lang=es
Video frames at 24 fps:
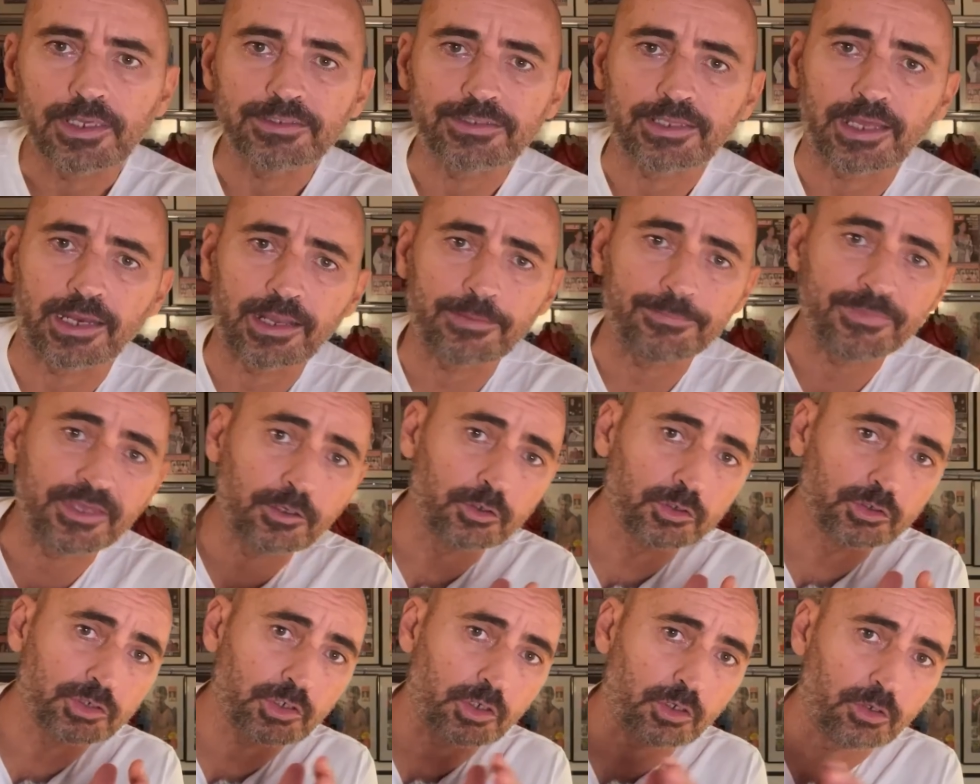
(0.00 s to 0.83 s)
tal
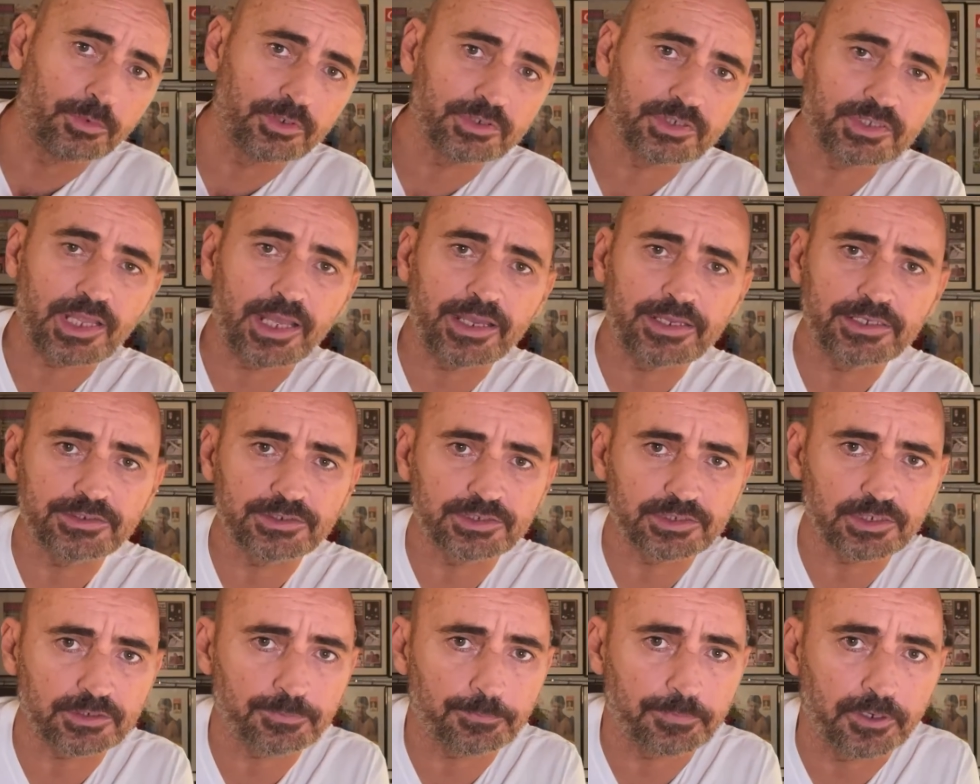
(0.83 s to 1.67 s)
amigos? ¿Cómo
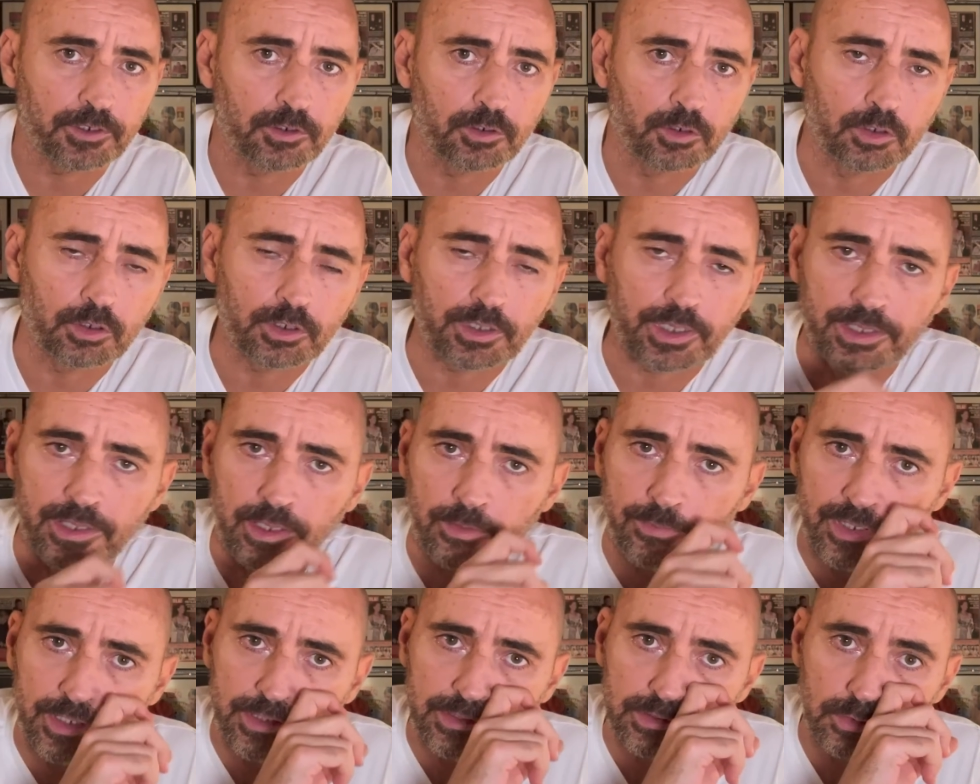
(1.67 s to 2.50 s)
estáis? Espero que
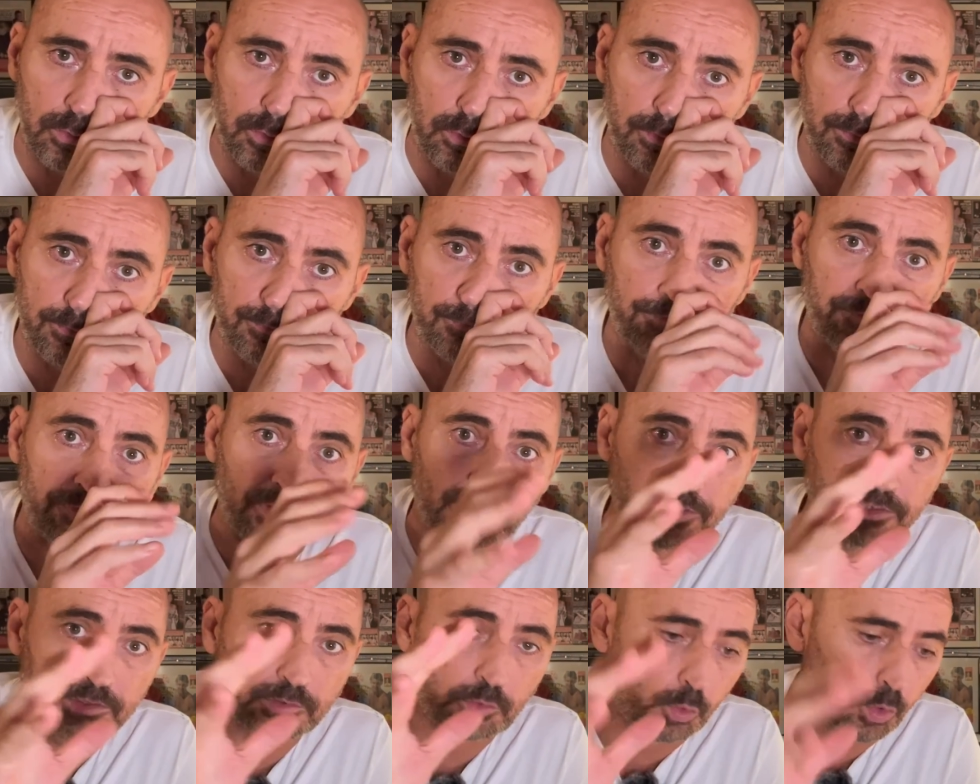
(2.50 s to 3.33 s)
llevéis un
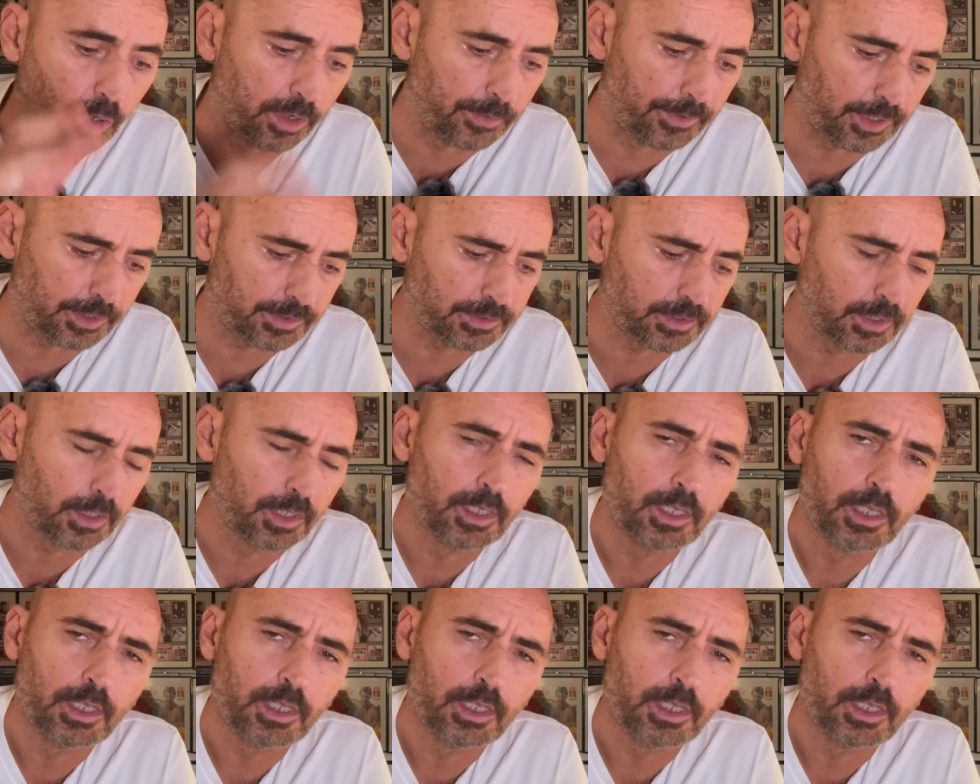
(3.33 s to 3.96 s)
feliz jueves.